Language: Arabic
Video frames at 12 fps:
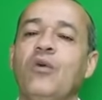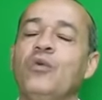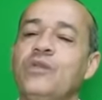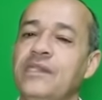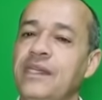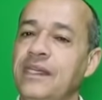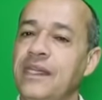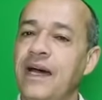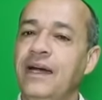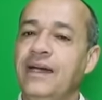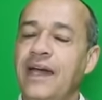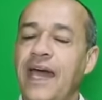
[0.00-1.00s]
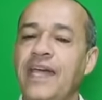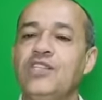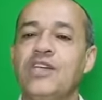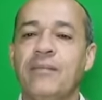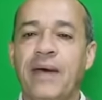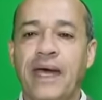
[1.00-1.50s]
والسيده
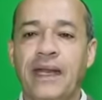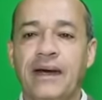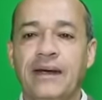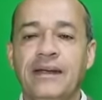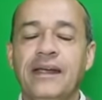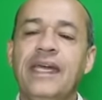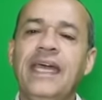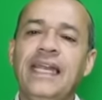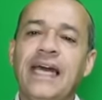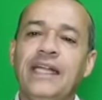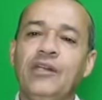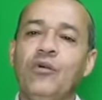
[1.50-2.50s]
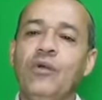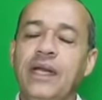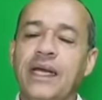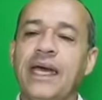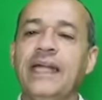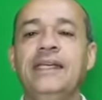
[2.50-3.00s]
عايشه معنا كاين اللي غادي يقول
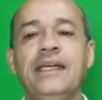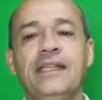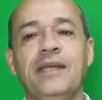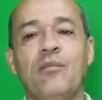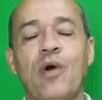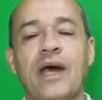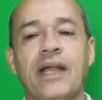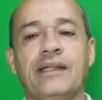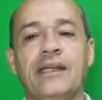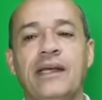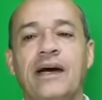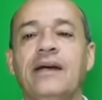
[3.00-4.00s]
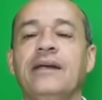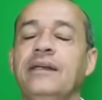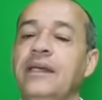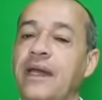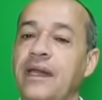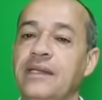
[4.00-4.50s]
لك هذه الديمقراطيه
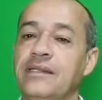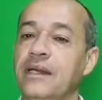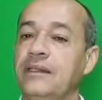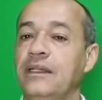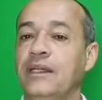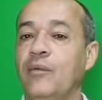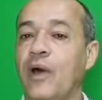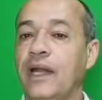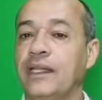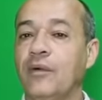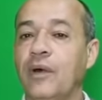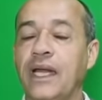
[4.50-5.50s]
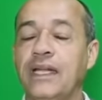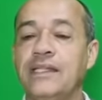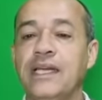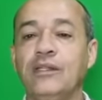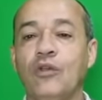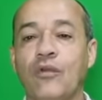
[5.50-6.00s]
يا ريت هذه الديمقراطيه وقال
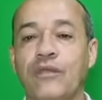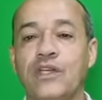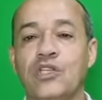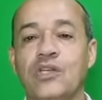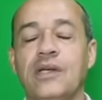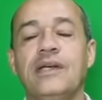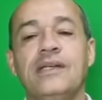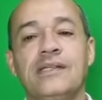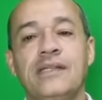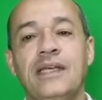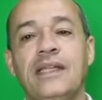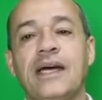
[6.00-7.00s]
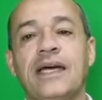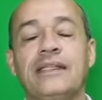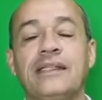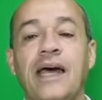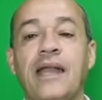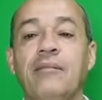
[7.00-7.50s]
ديال النرويج السيده
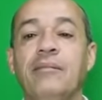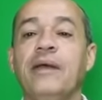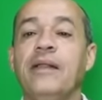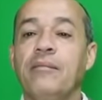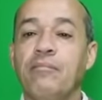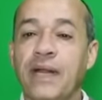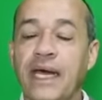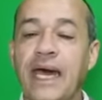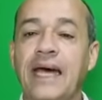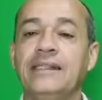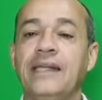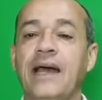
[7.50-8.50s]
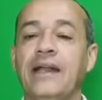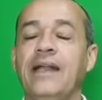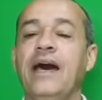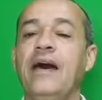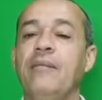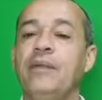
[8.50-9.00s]
كطالب من قاع
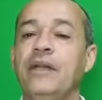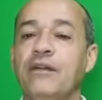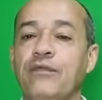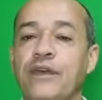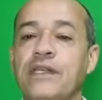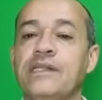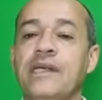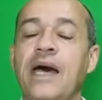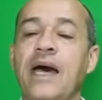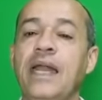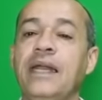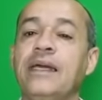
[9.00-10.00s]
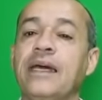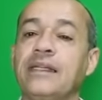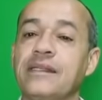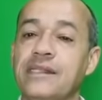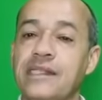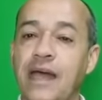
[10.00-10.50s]
دارنا بالانفصال
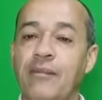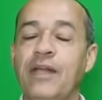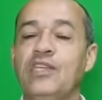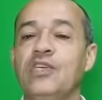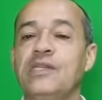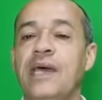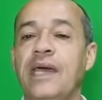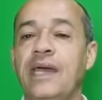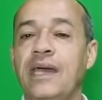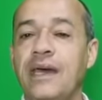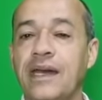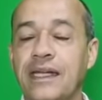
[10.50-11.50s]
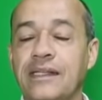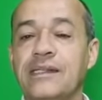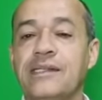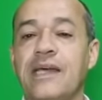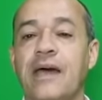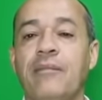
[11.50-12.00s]
كتنسق مع الجزائر
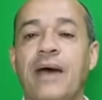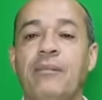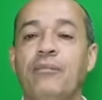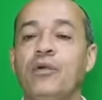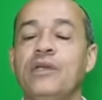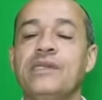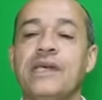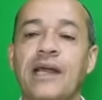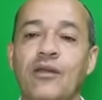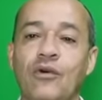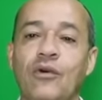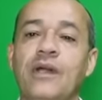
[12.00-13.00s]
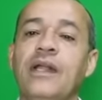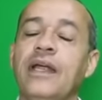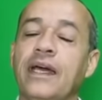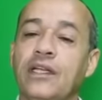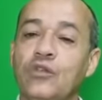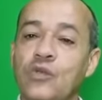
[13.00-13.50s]
كتنسق مع البوليزاريو
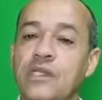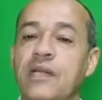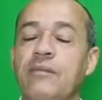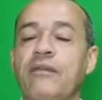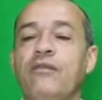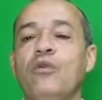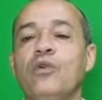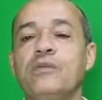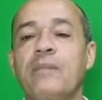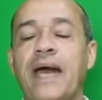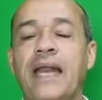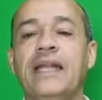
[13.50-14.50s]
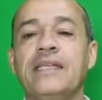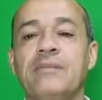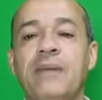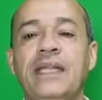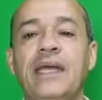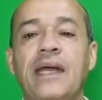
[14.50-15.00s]
كتوصل بالفلوس ما خلات ما
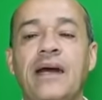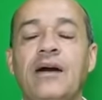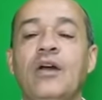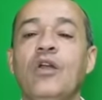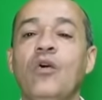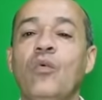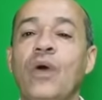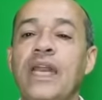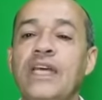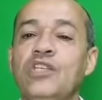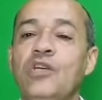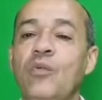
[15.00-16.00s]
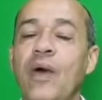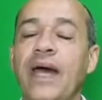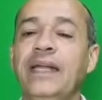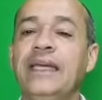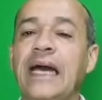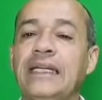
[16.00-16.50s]
دايره ولا شي
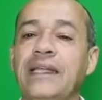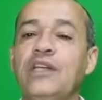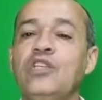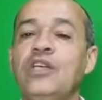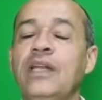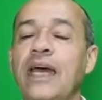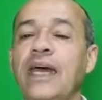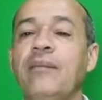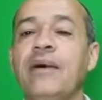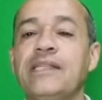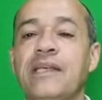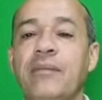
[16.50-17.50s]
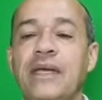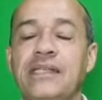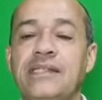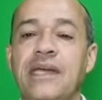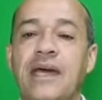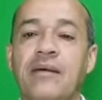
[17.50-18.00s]
واحد يقدر يشيلها غير باصابع
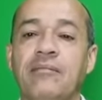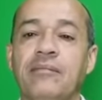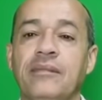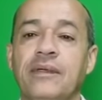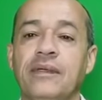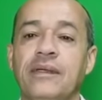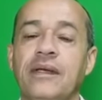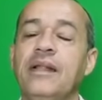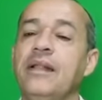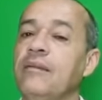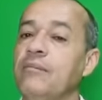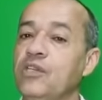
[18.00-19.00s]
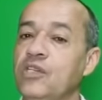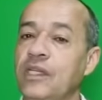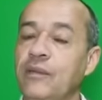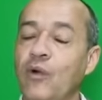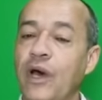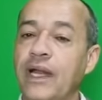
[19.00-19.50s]
الاتهام ماشي
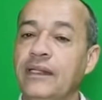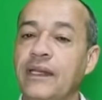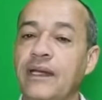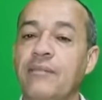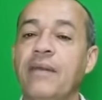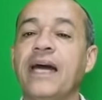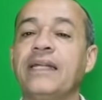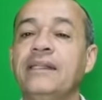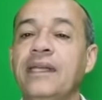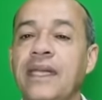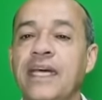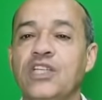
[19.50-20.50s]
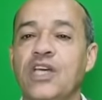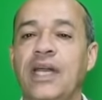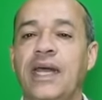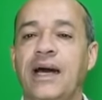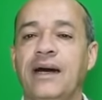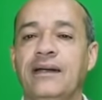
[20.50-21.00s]
ديمقراطيه ما قديناش
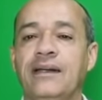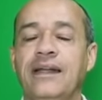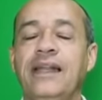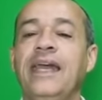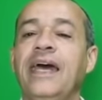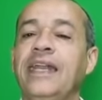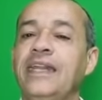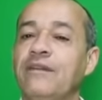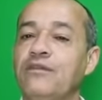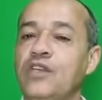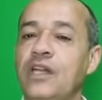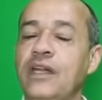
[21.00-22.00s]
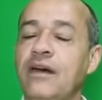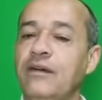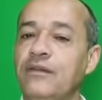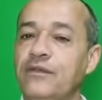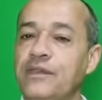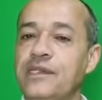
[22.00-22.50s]
عليها لان فشلنا
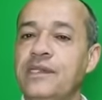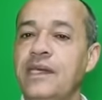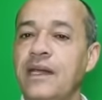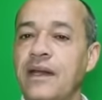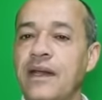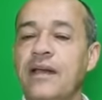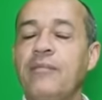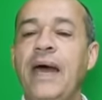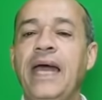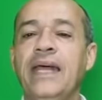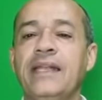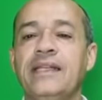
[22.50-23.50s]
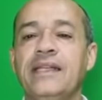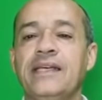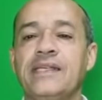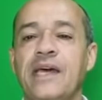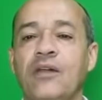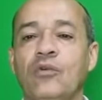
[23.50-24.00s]
في التسيير بحال هاد الناس
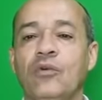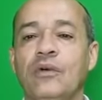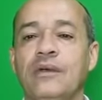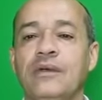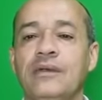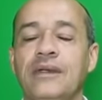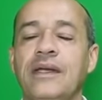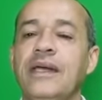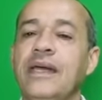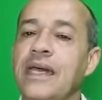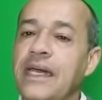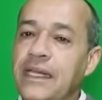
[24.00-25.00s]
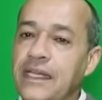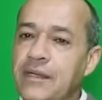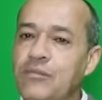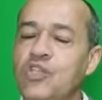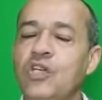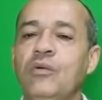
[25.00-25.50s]
هادو
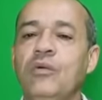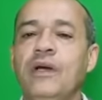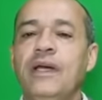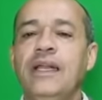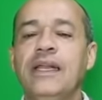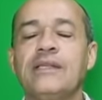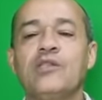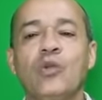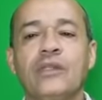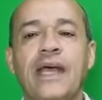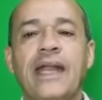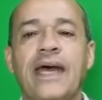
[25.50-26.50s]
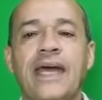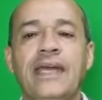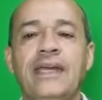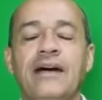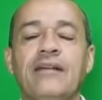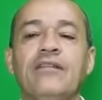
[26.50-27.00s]
نمشيو للسلطانه
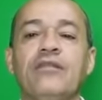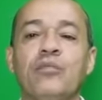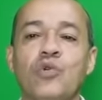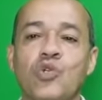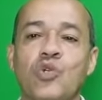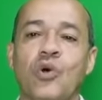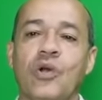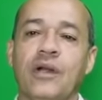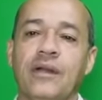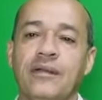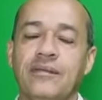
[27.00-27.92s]
خيه في بوجدور